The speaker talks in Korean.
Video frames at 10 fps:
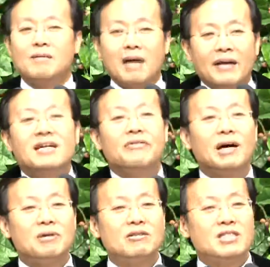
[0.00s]
나는
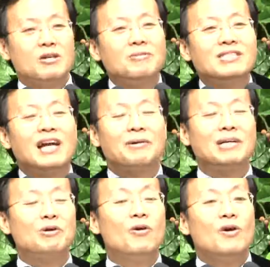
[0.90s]
결코
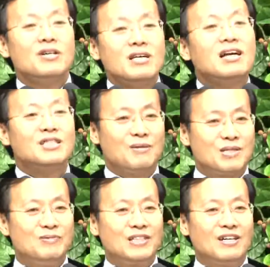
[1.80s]
감사를 많이
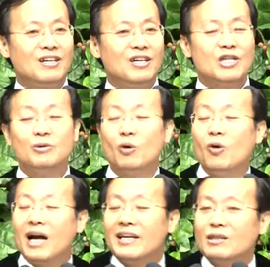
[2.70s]
한다고 해서 실없는
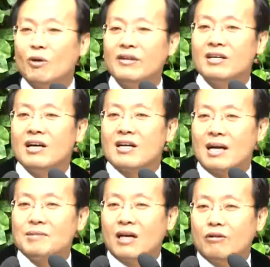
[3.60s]
사랑이라고 생각지
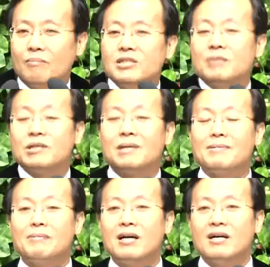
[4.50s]
않습니다. 여러분
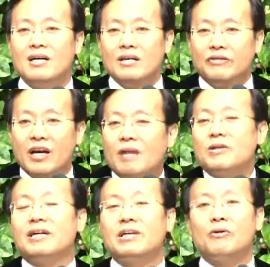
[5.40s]
올한해 동안
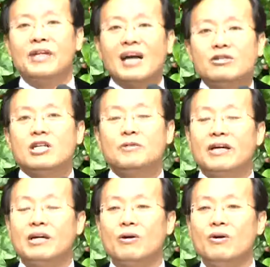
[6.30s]
감사가 넘침으로
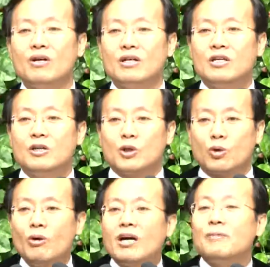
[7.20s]
말미암아 내가
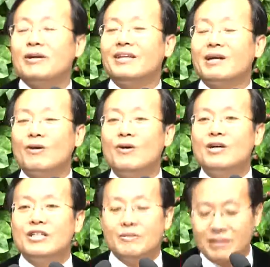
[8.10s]
변화되고 내 가정이
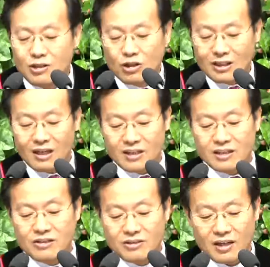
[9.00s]
변화되고
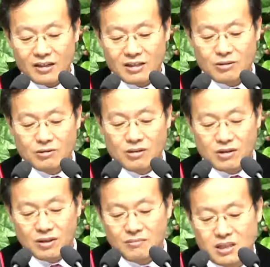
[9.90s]
교회가
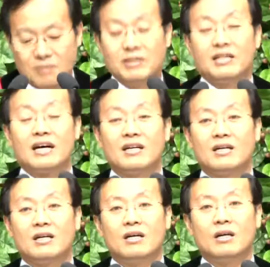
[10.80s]
변화되고 이 민족이
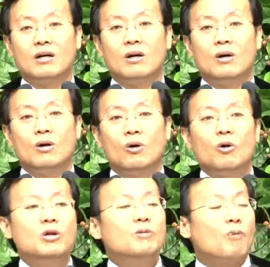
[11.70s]
달라지는 역사가 있을
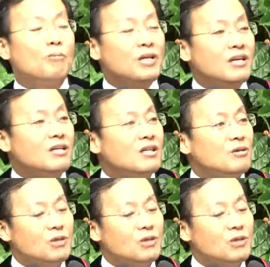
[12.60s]
줄 믿습니다.